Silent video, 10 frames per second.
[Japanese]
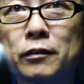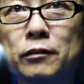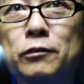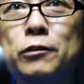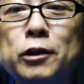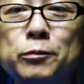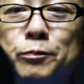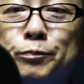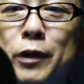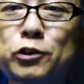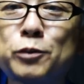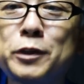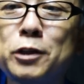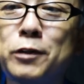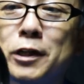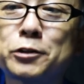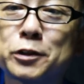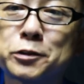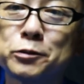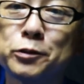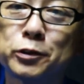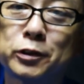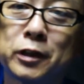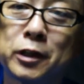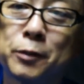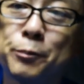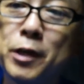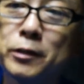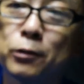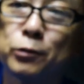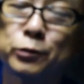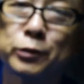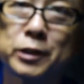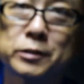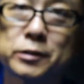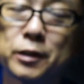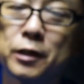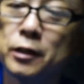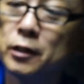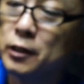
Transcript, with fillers: これ、パッと見で分かる人はすごい、えー、ペンタコンのレンズですね。